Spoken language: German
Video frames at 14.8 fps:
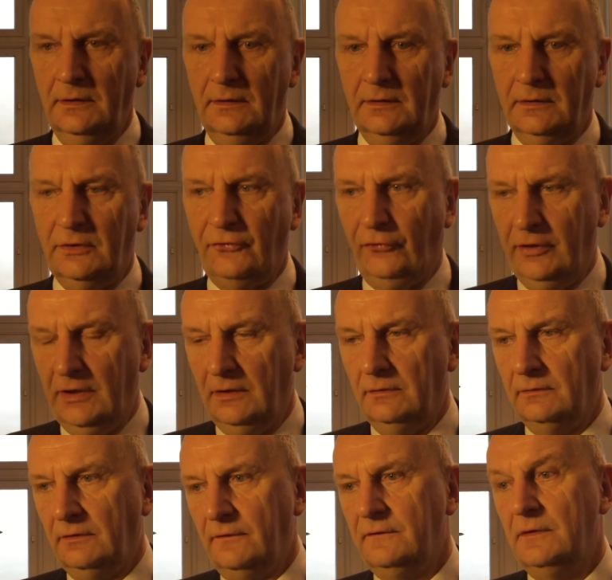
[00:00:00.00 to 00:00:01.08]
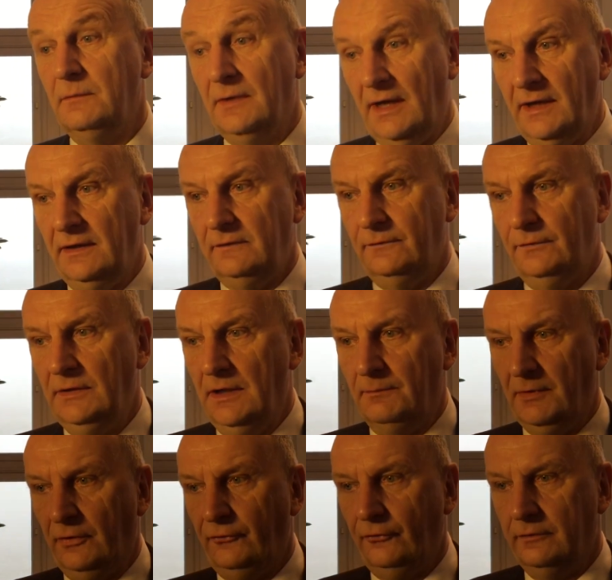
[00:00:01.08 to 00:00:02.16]
äh, Geschehen und aus dem Leid vieler
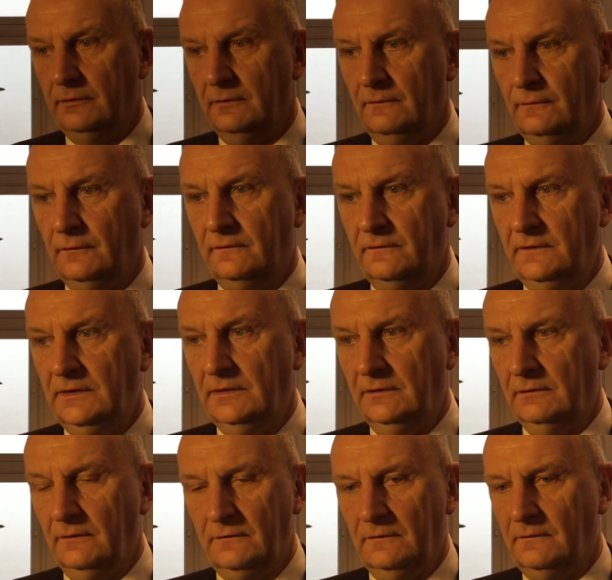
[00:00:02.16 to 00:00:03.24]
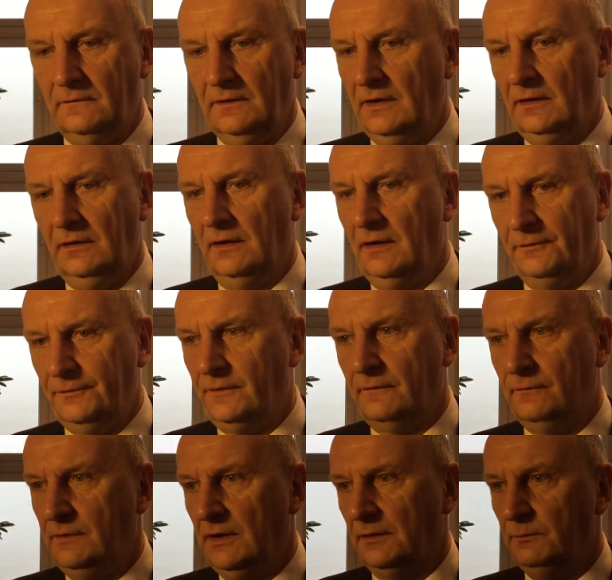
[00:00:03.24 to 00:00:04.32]
Menschen zu ziehen. Das ist ekelhaft,
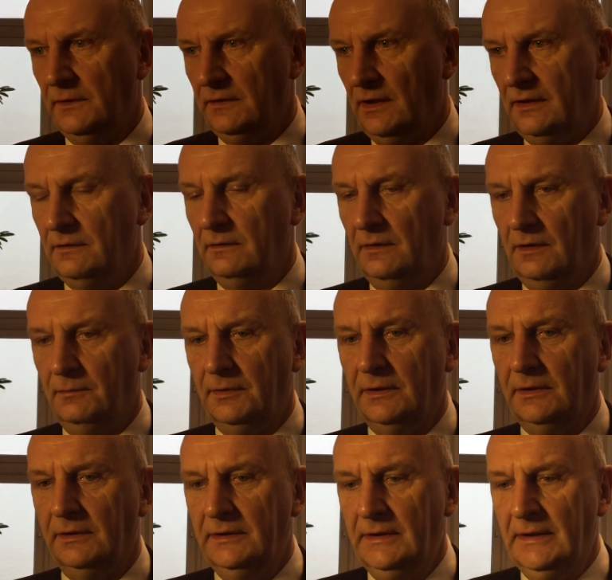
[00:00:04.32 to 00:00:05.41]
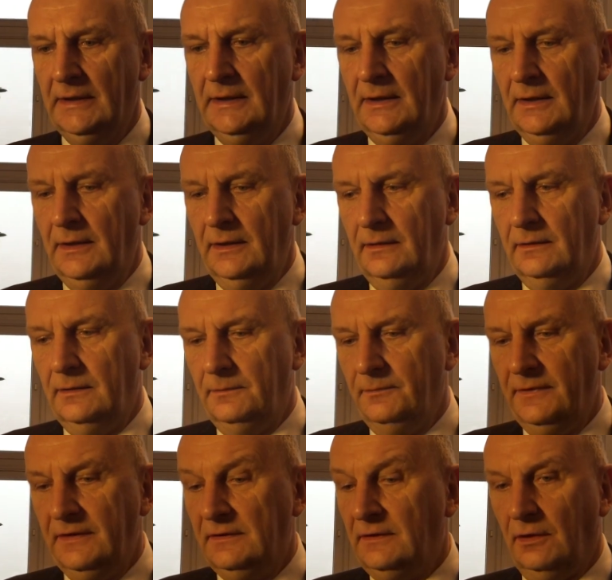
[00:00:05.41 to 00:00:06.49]
das widert mich an, aber
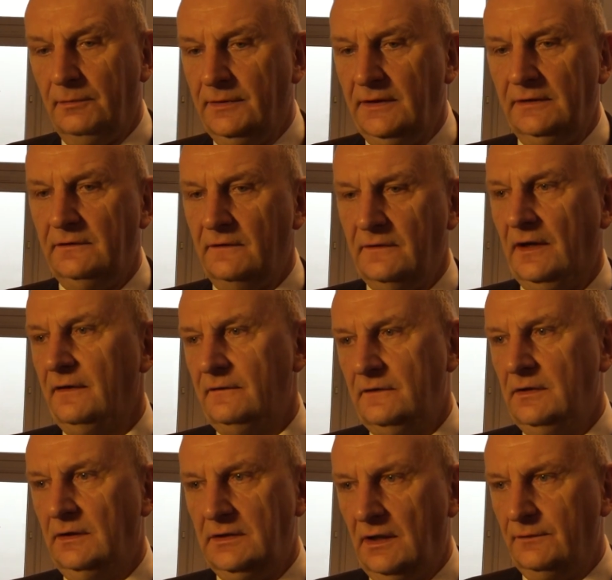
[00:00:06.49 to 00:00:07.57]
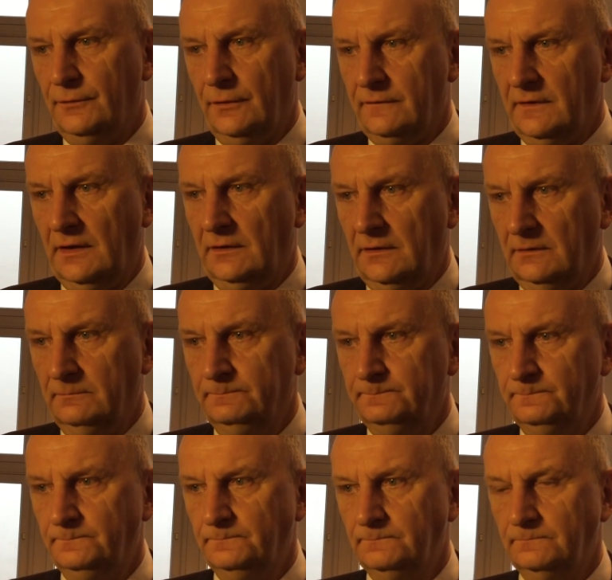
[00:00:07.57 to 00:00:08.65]
äh, ich glaube nicht, dass Hass hier die Antwort sein kann. Wen
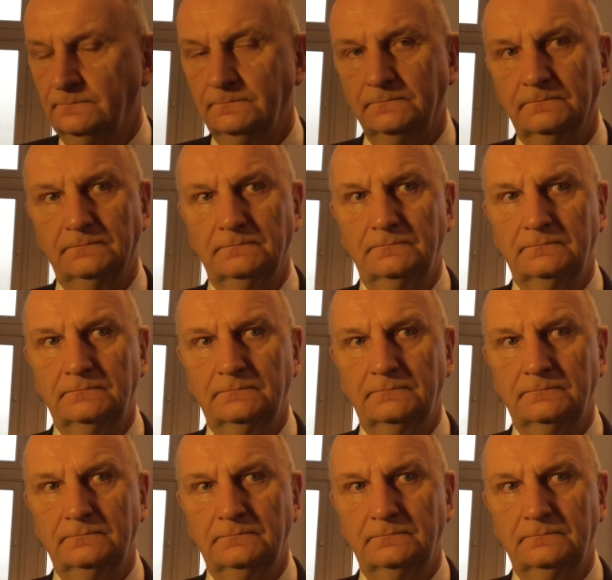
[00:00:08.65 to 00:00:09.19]
meinen Sie genau?